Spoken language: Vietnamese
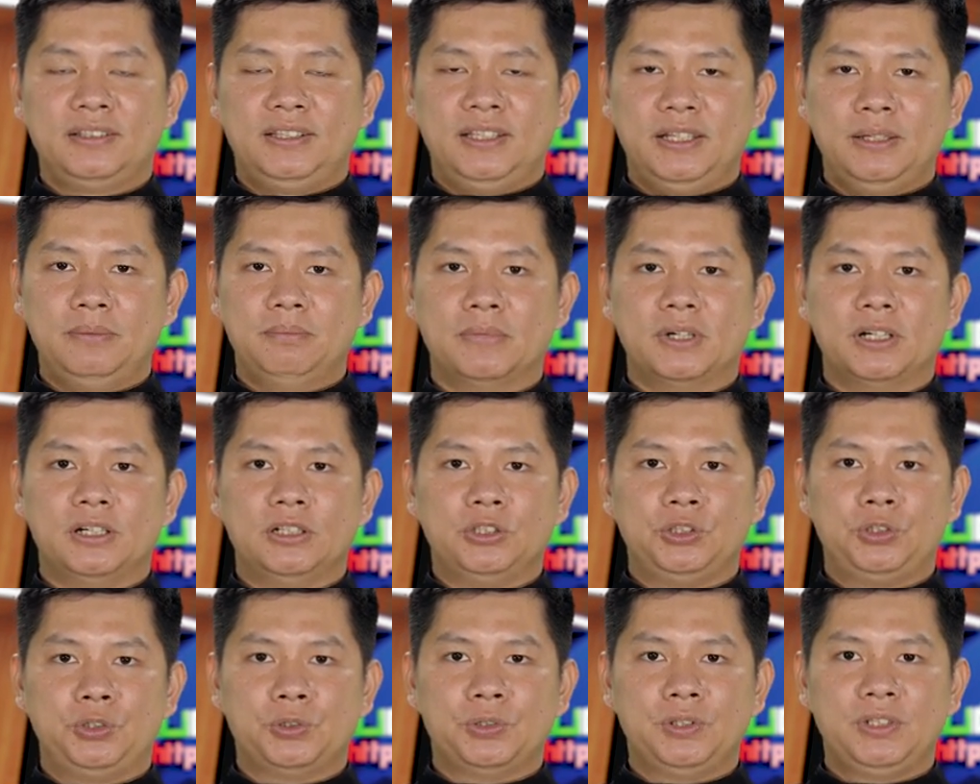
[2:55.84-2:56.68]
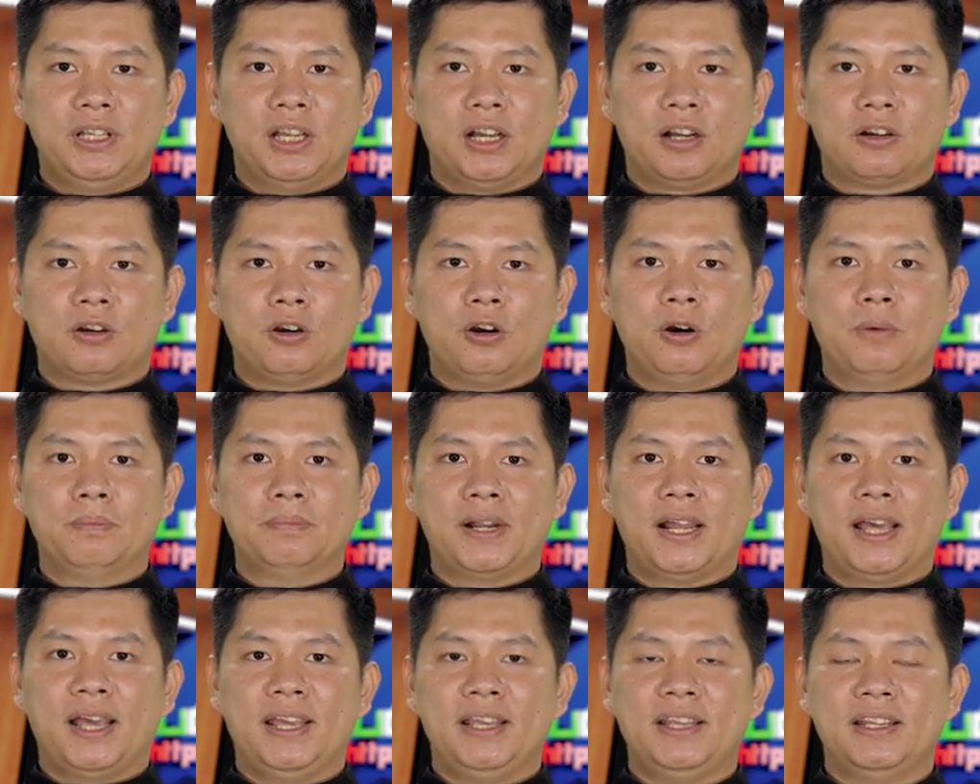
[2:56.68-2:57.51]
Tin mừng Chúa Nhật hôm
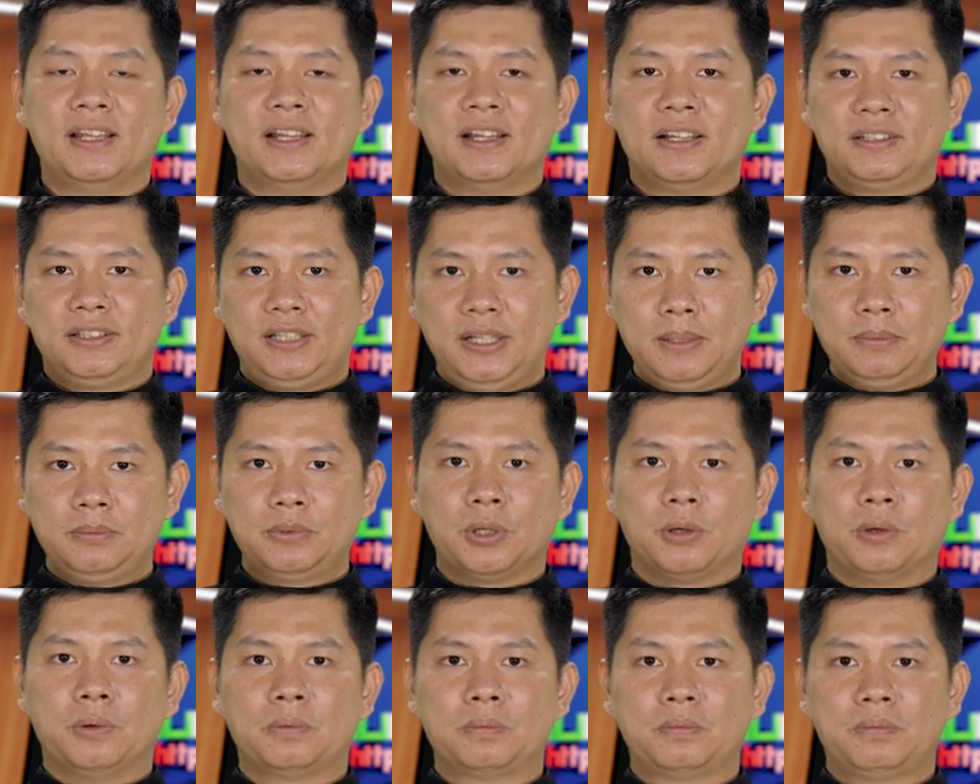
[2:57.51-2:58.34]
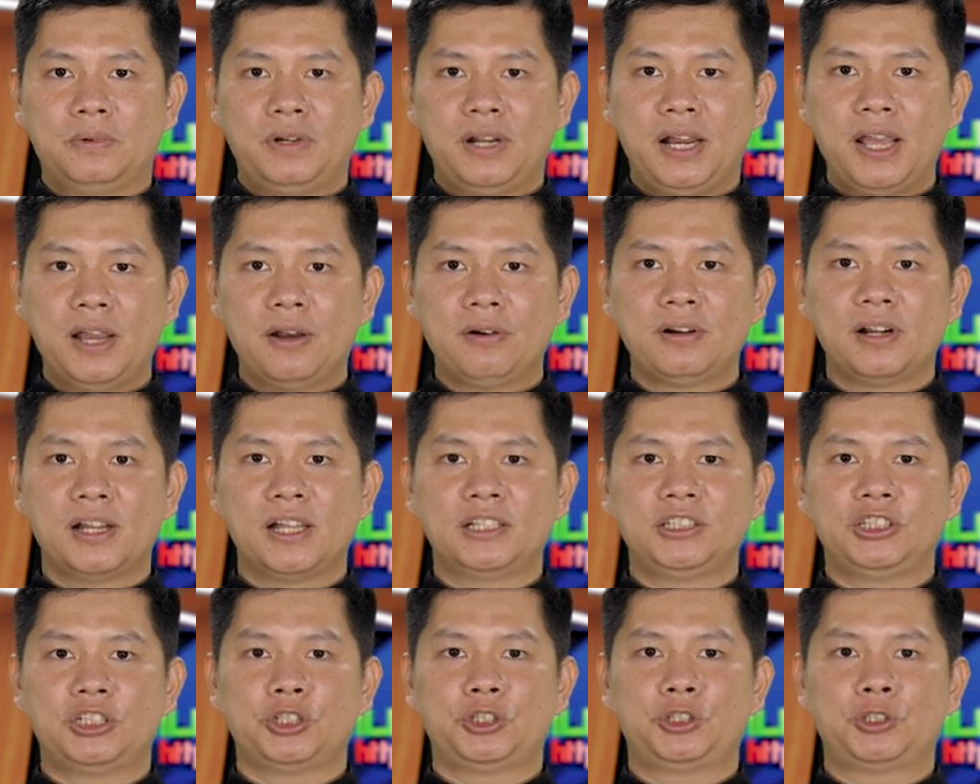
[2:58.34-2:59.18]
nay tiếp tục nêu
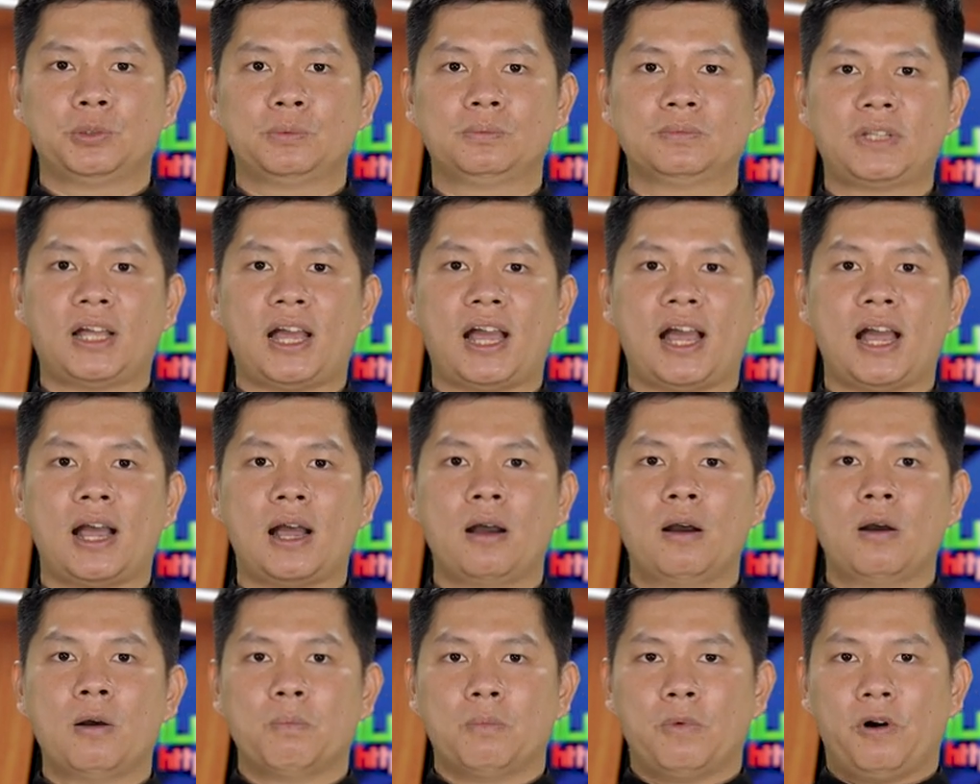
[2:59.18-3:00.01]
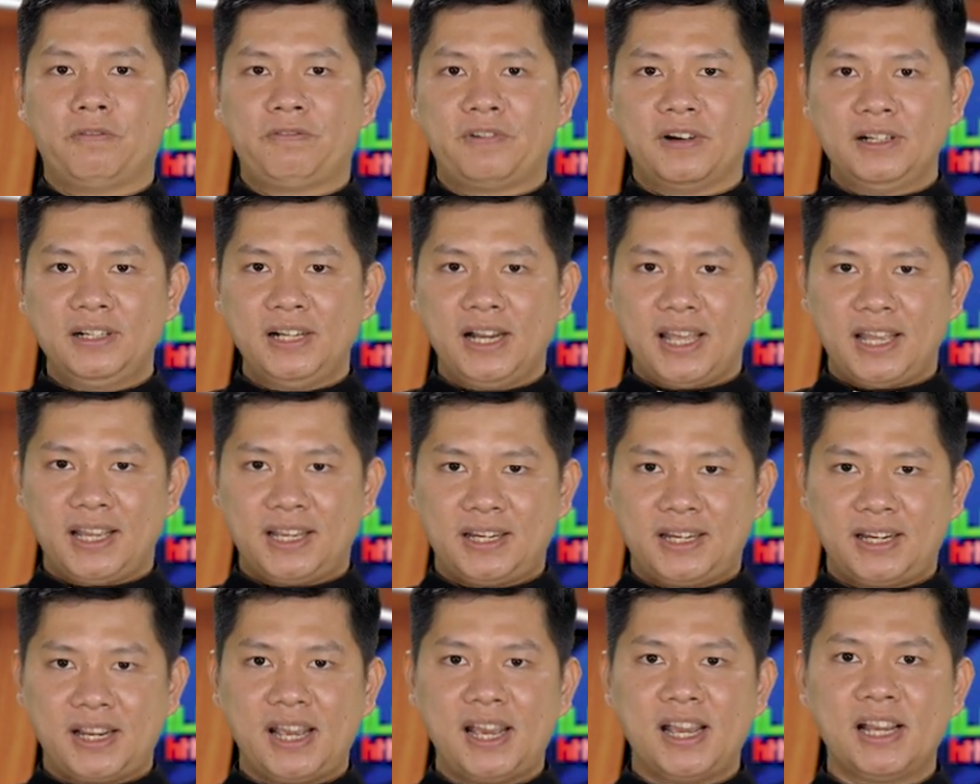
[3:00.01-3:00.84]
lên cho chúng ta một vấn đề
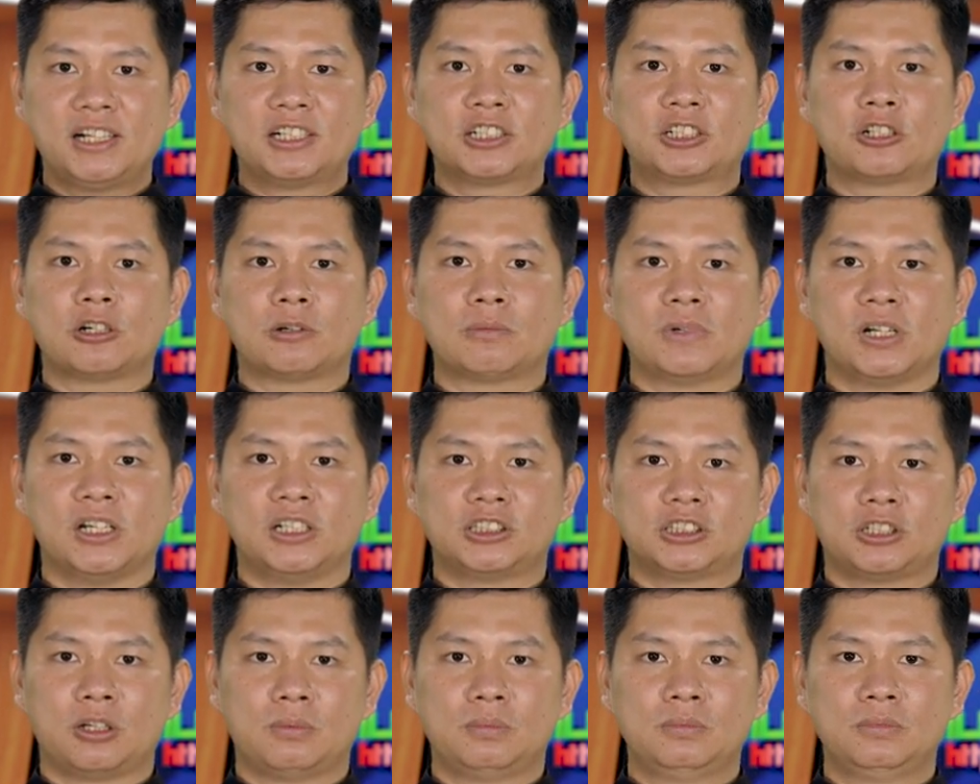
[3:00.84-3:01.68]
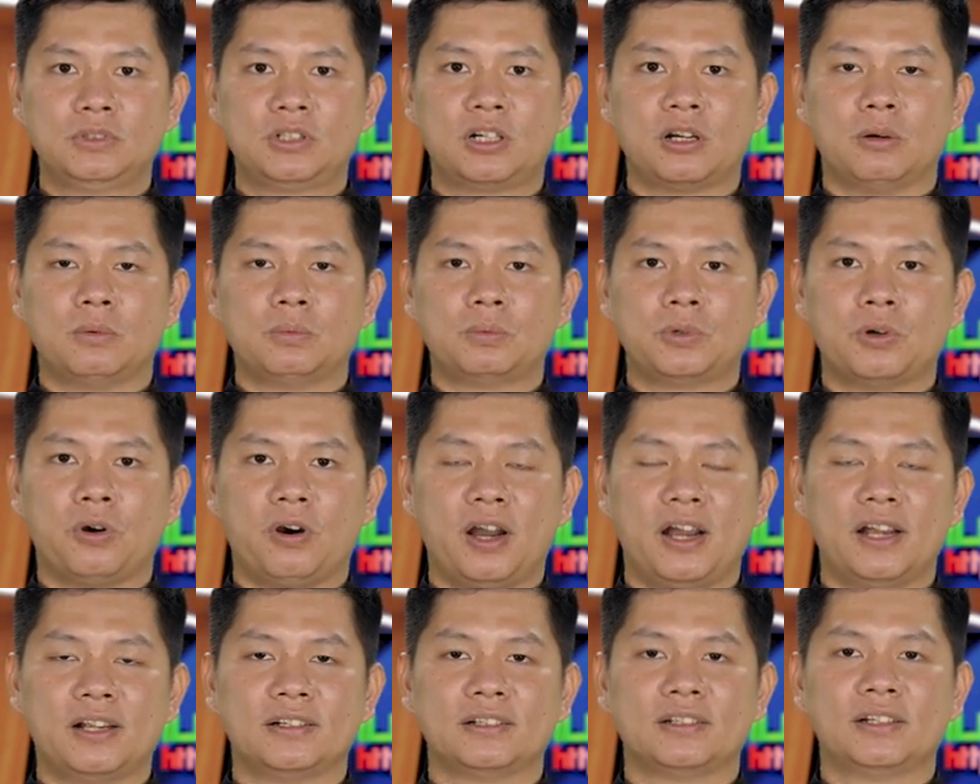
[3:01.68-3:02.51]
khác trong đời sống cộng
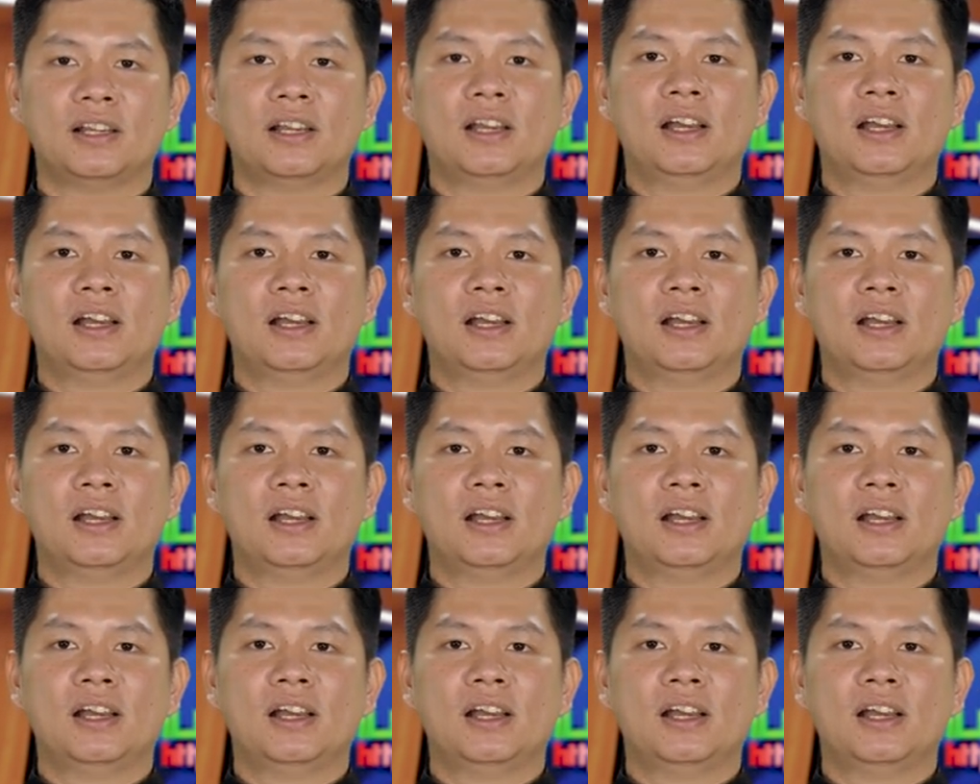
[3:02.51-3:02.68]
đoàn,